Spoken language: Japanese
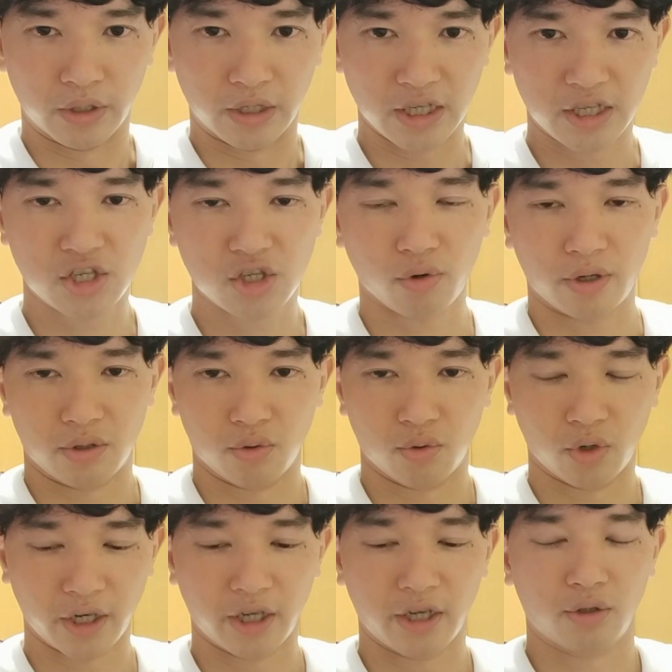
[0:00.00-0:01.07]
一度は乗
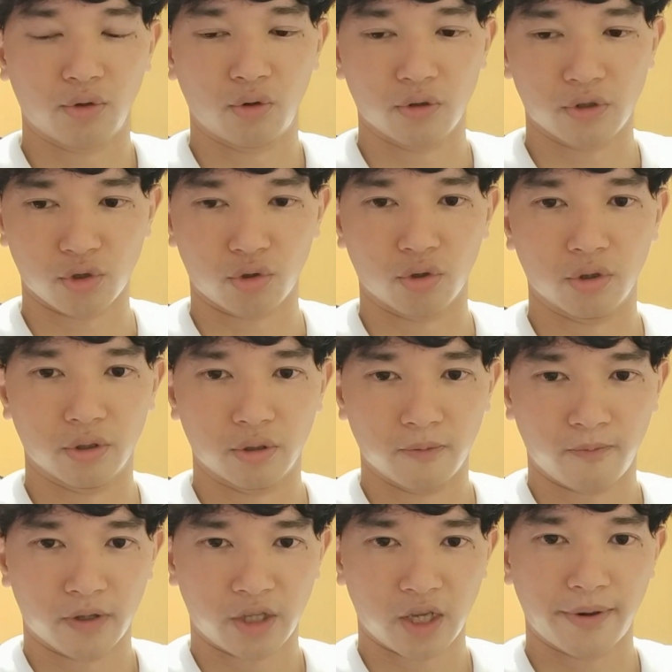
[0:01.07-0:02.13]
らないと、ちょっと
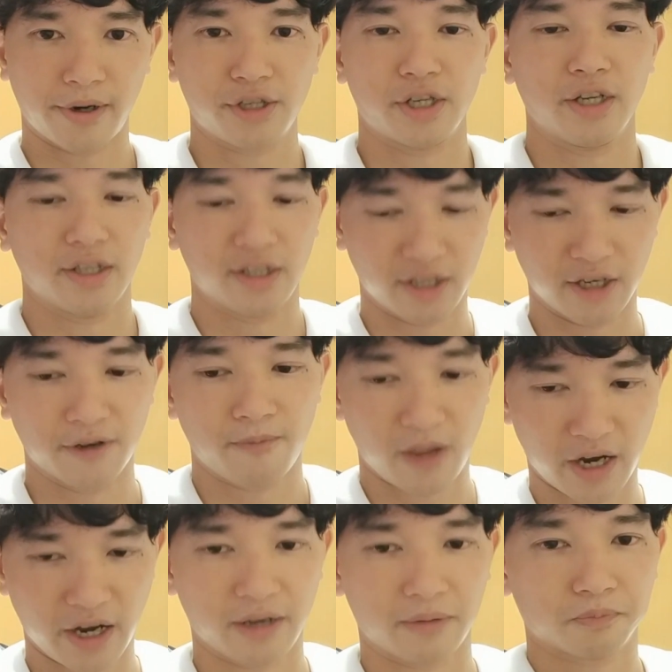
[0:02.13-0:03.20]
手放せないんで、
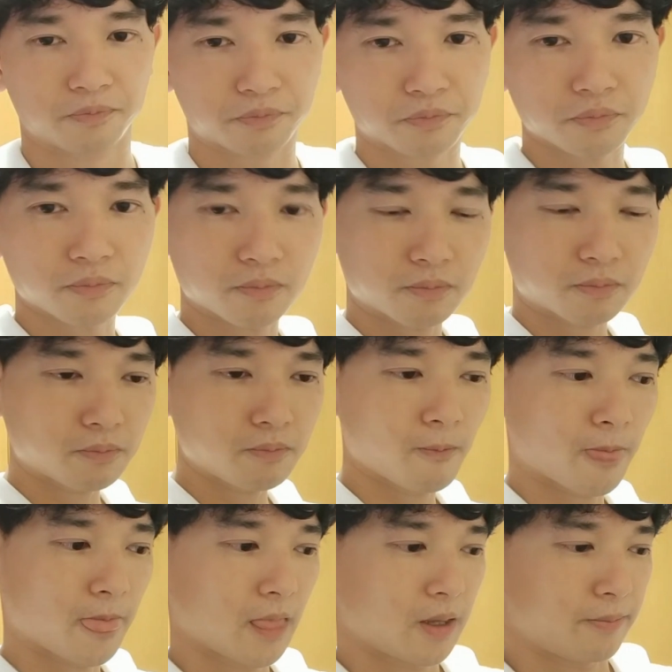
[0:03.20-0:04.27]
はい。
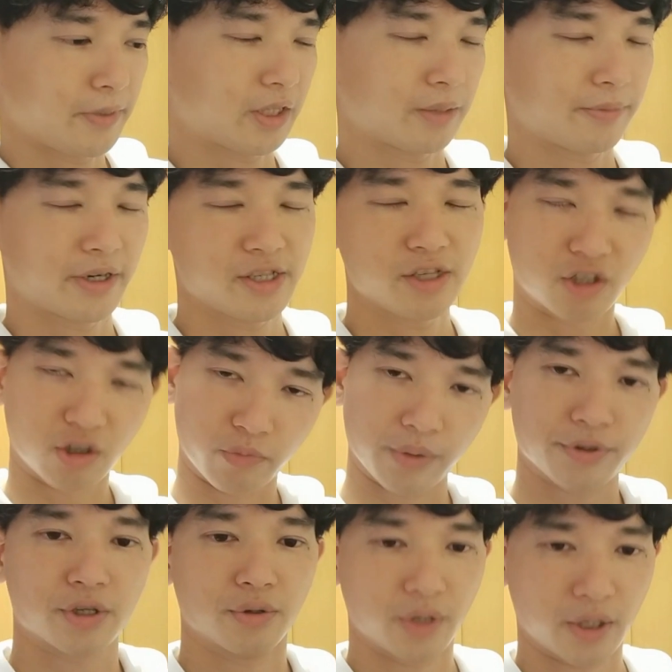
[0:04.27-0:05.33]
放したいと思いま
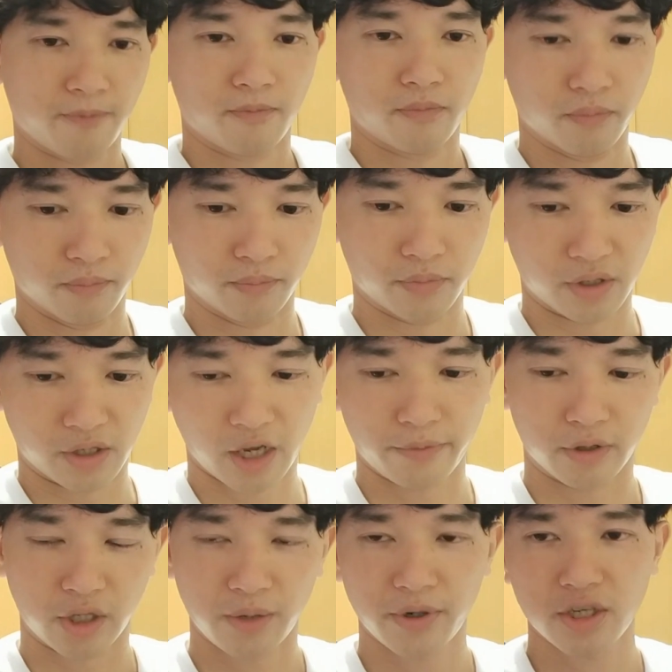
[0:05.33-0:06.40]
すけどね。うん。多
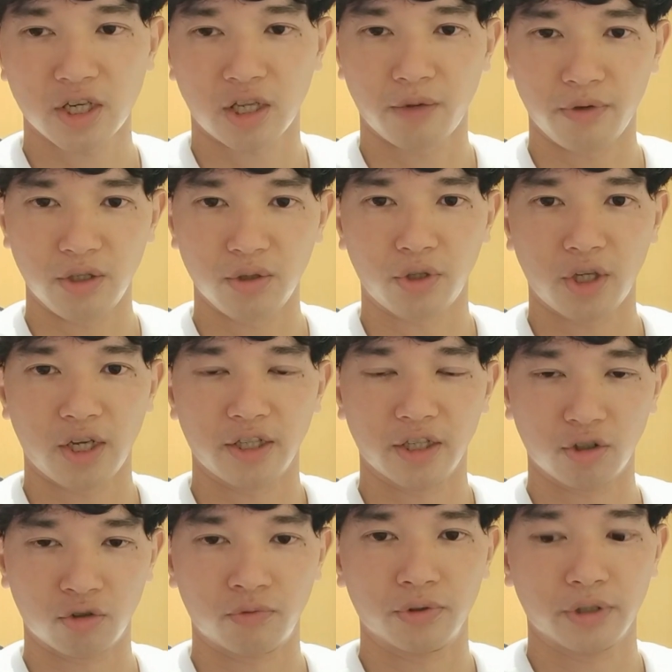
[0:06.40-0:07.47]
分、手放したら多分二度手に入れる
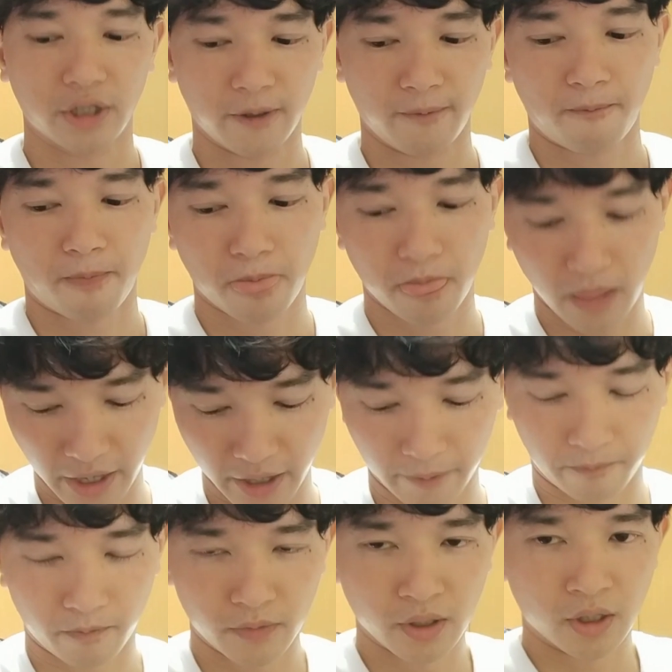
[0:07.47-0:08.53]
と思うんで。はい。
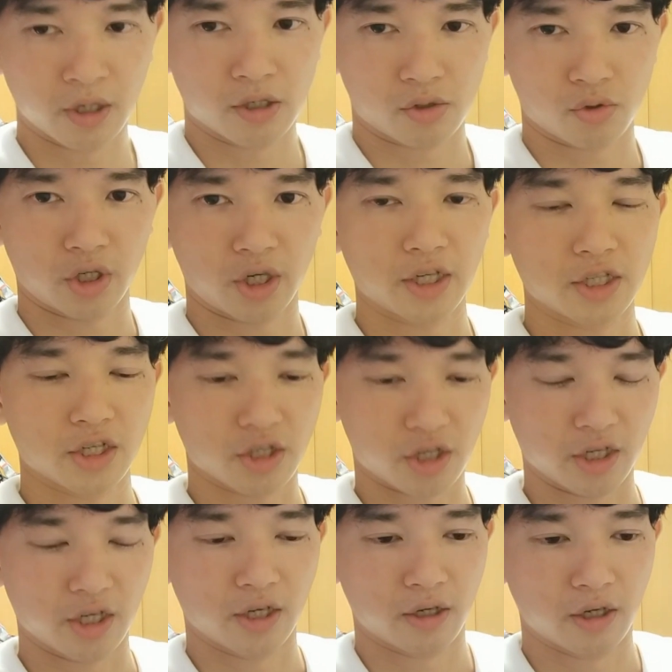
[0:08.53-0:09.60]
そんな感じですか
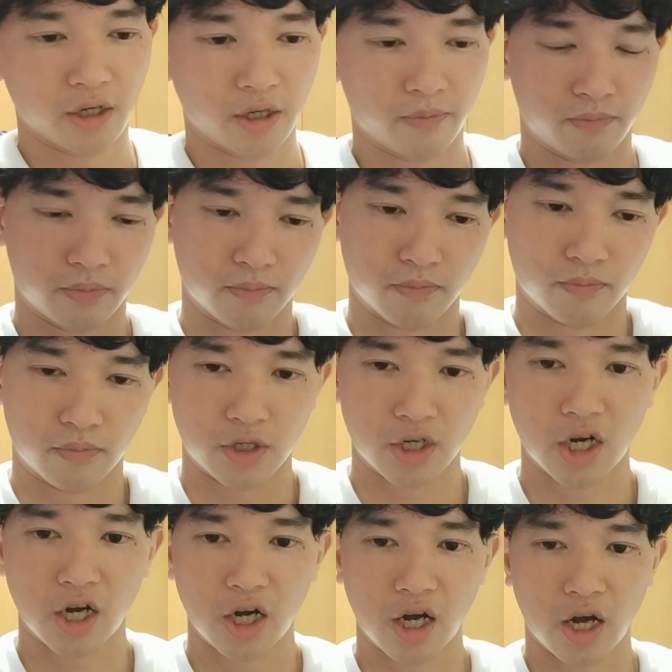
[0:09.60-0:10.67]
ね。
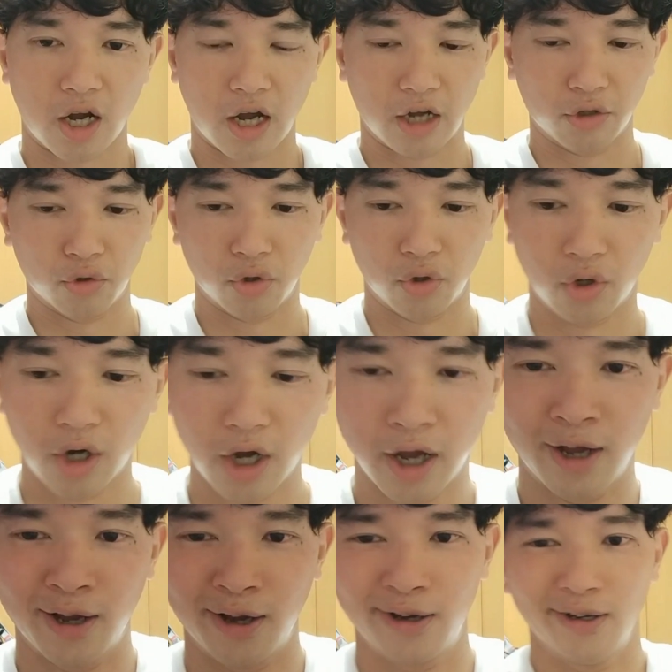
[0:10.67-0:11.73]
じゃあ、あ
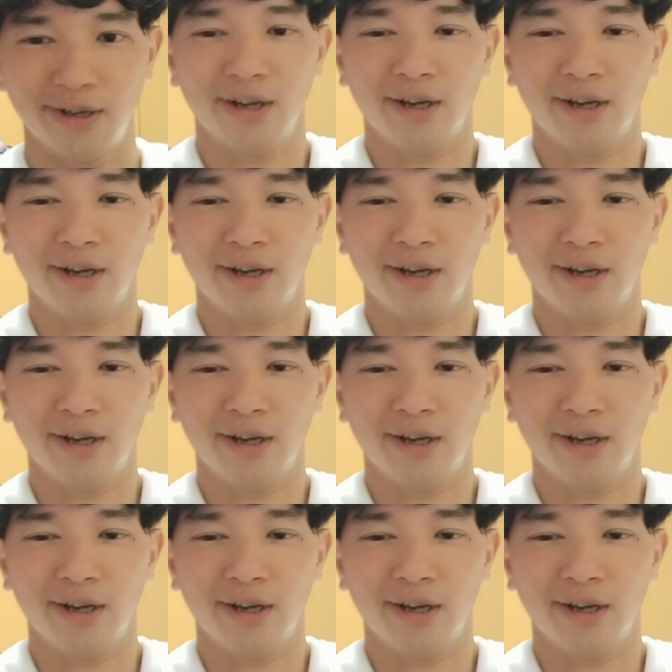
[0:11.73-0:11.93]
のー、